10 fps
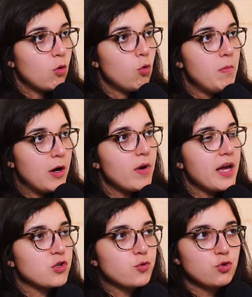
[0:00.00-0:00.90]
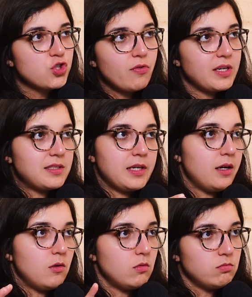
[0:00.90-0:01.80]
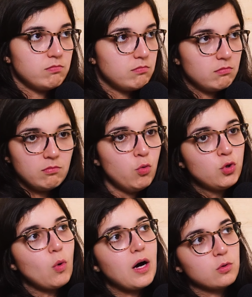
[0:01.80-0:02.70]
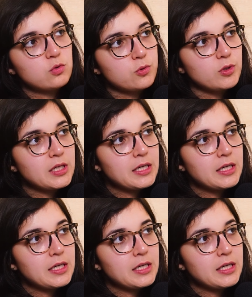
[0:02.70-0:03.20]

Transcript: o meu reajuste vai ser muito alto.